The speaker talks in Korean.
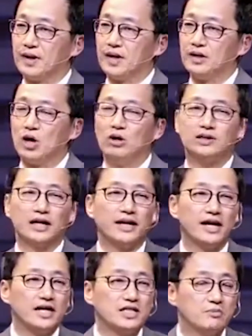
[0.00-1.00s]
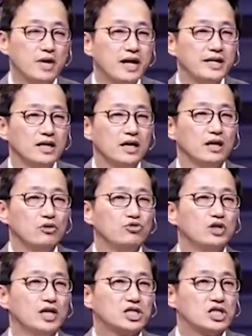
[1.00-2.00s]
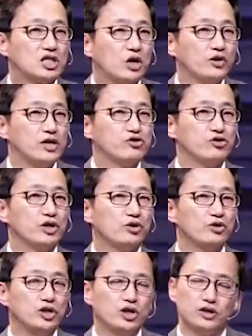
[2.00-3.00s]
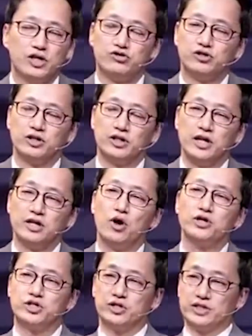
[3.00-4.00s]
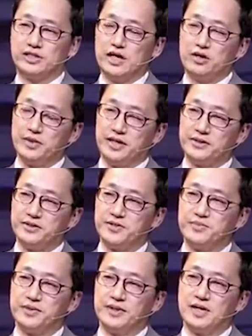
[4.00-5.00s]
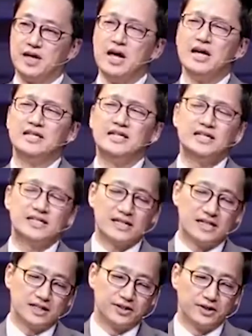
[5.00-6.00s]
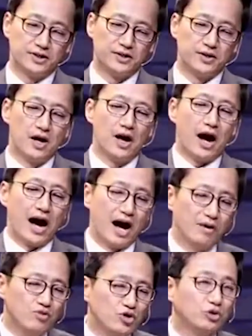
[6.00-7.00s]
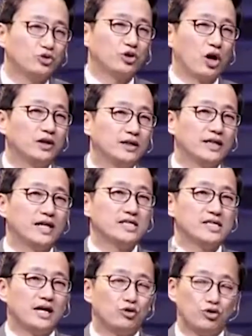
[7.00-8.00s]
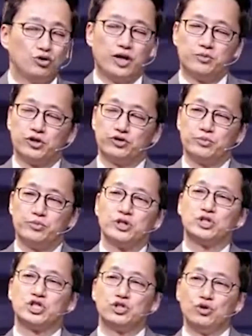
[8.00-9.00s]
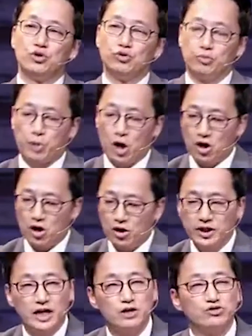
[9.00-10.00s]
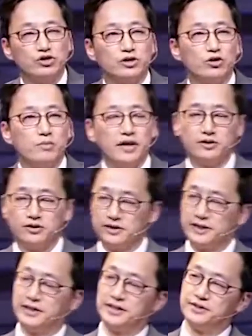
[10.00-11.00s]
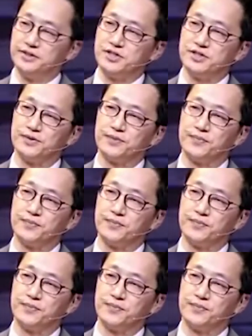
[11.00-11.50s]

결단해야지만 우리가 지켜낼 수 있고 이겨낼 수 있는 게 영적인 싸움이라는 것입니다. 이 세상은요, 아무것도 결단하지 않고 내버려두면 지옥으로 편히 갈 수 있도록 만들어 놨다는 것이죠.